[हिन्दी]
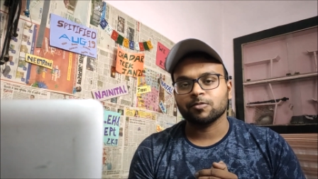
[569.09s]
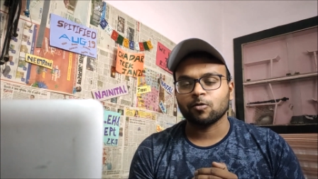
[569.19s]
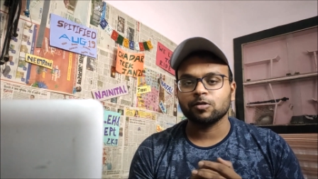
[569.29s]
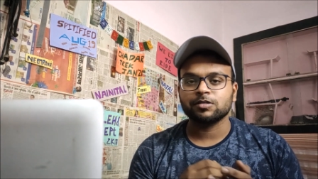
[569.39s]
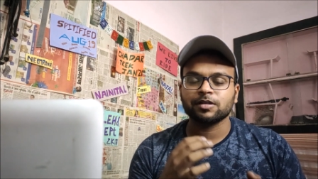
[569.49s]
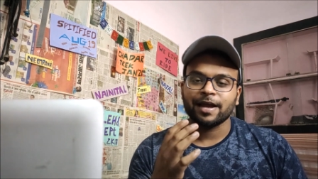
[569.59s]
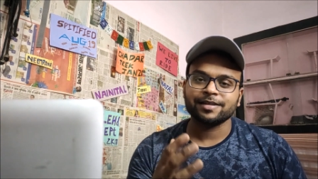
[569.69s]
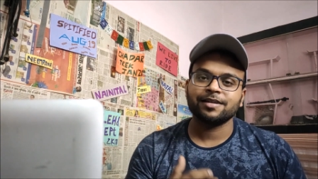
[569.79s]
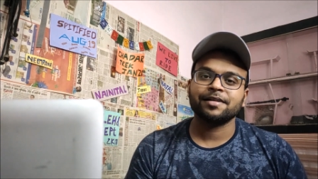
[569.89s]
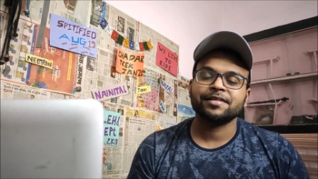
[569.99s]
रोज़
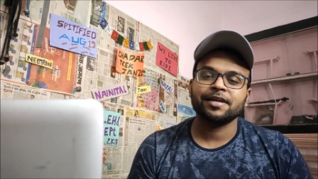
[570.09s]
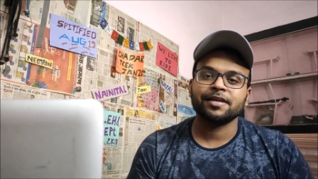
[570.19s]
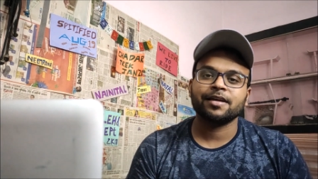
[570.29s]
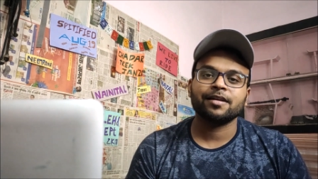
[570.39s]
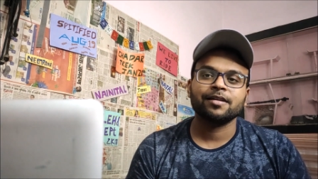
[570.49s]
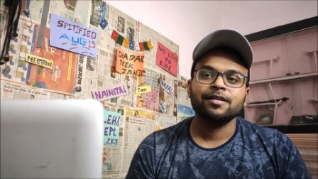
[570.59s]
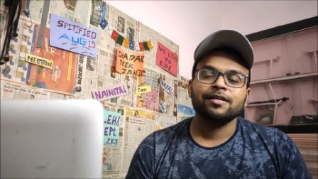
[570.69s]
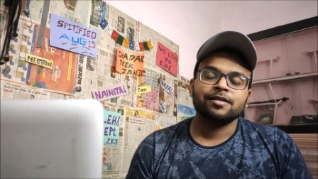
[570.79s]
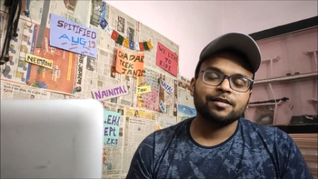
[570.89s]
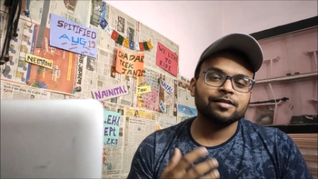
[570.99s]
ऐसा लगता है कि यार
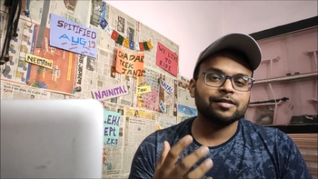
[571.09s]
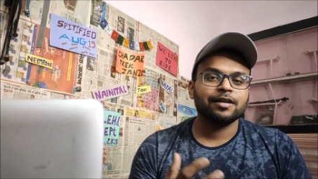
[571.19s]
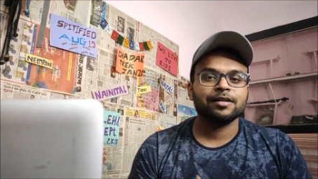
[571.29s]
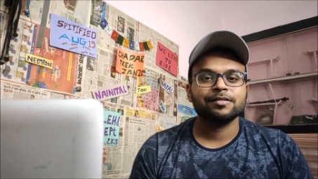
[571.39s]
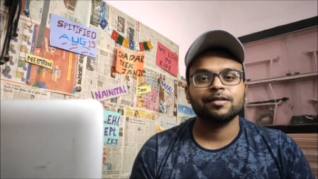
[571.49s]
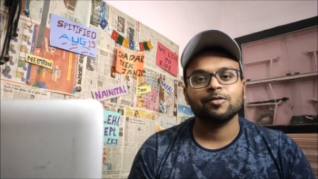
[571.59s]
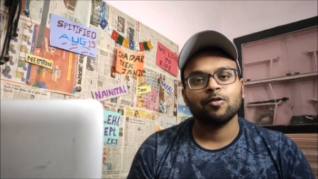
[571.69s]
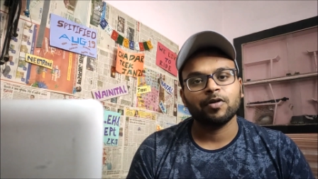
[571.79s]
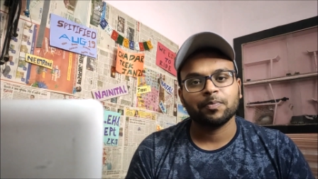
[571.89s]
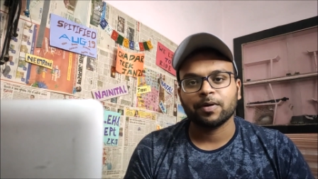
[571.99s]
किसी ना किसी दिन
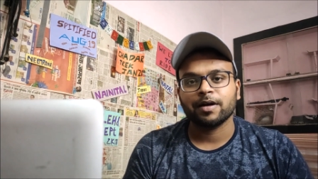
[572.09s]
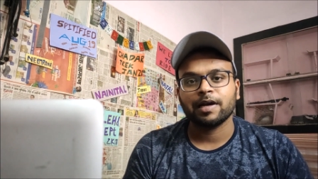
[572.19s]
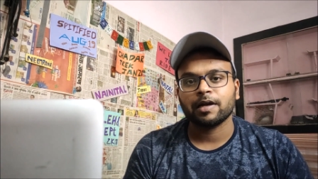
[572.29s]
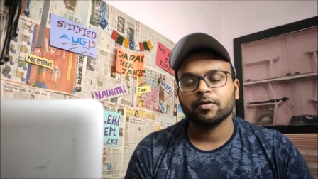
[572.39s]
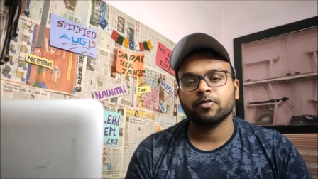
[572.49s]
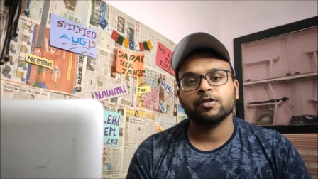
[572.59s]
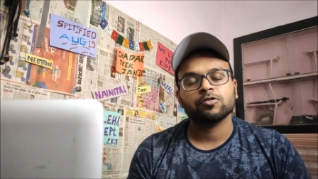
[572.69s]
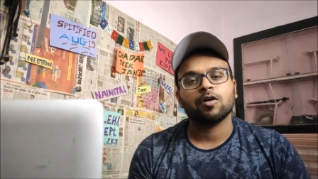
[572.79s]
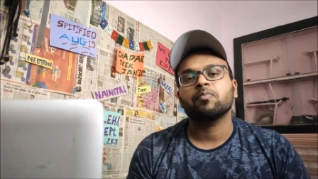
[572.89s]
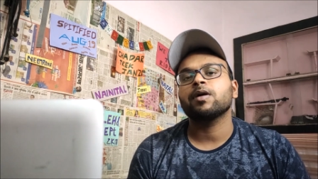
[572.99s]
कोविड पकड़ लेगा क्योंकि
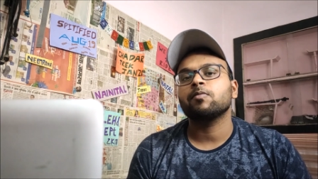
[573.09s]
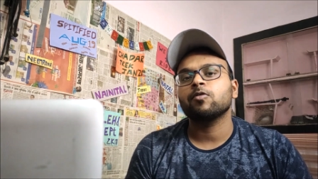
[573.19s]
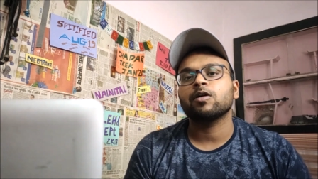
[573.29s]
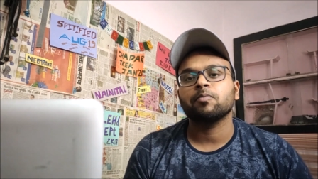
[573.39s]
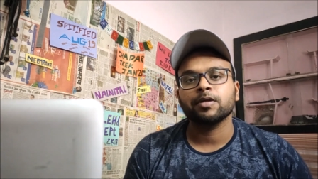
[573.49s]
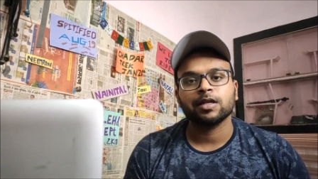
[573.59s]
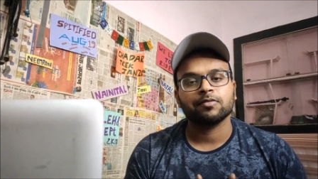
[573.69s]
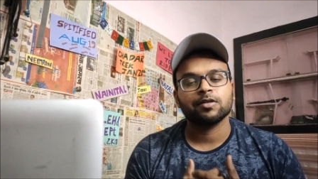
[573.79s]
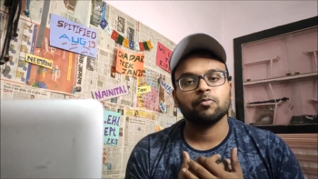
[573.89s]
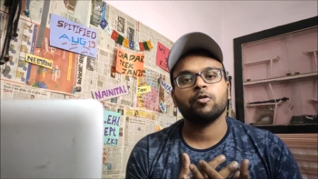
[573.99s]
शॉप पे हम लोग अपनी
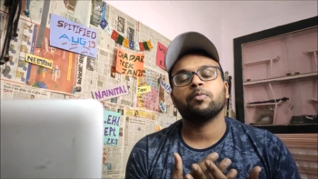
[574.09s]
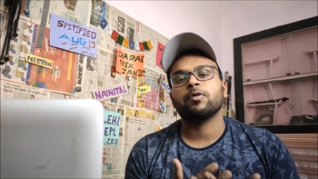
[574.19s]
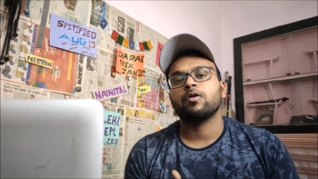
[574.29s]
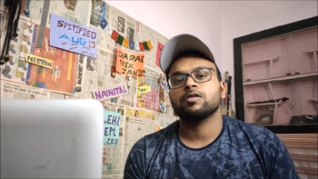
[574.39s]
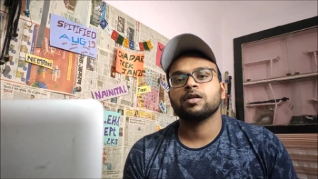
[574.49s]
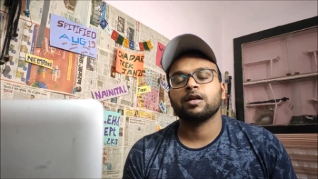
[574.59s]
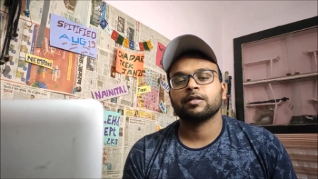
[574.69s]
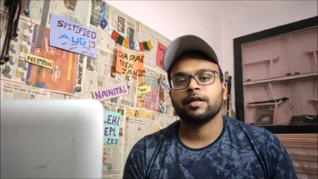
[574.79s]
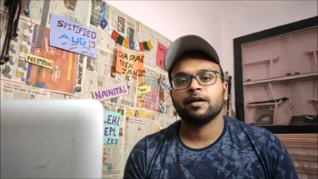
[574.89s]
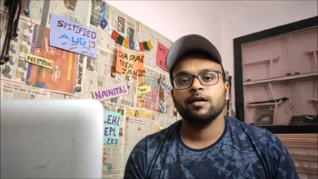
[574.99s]
तरफ से पूरे प्रिकॉशन
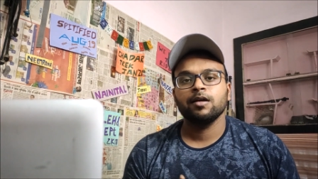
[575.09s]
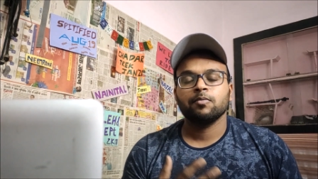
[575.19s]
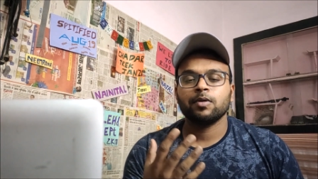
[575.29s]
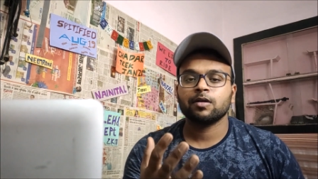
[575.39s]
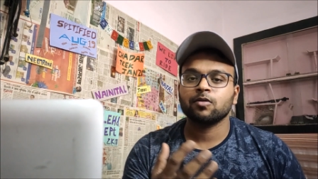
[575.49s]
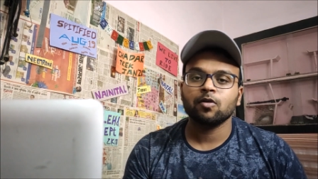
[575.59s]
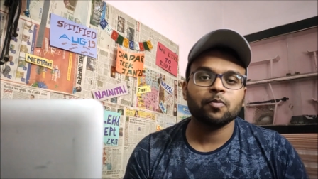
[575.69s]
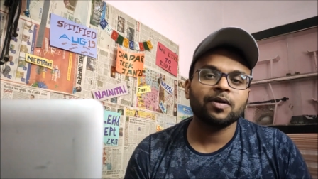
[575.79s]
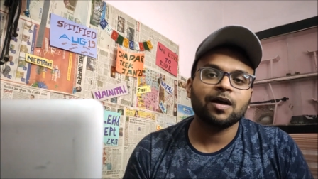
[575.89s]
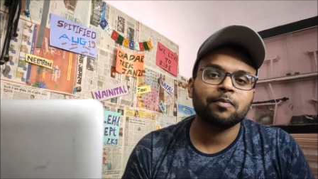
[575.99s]
रखते हैं पर
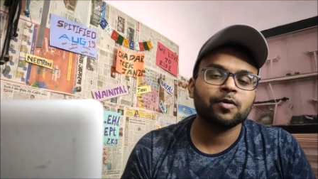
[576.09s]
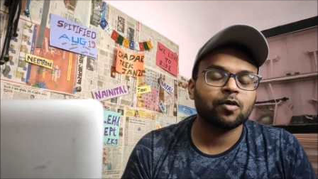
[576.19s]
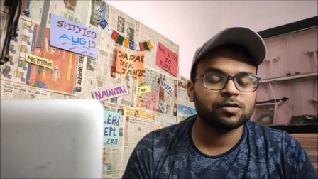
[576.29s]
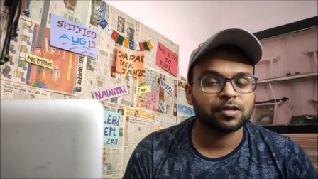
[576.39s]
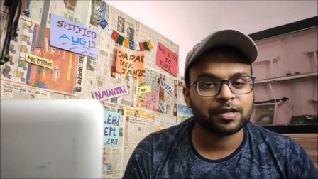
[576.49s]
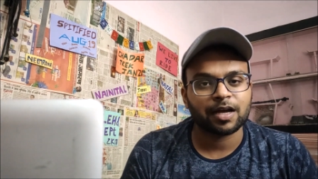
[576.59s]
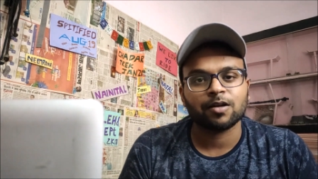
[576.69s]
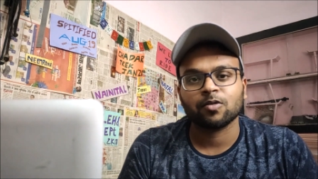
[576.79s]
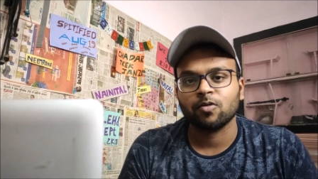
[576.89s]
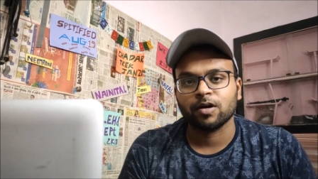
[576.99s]
रोड पे आप प्रिकॉशन क्या
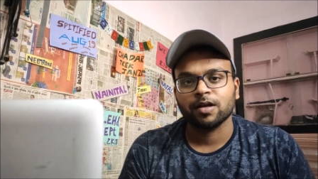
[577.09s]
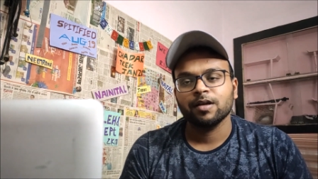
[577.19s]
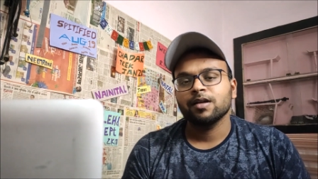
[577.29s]
रखोगे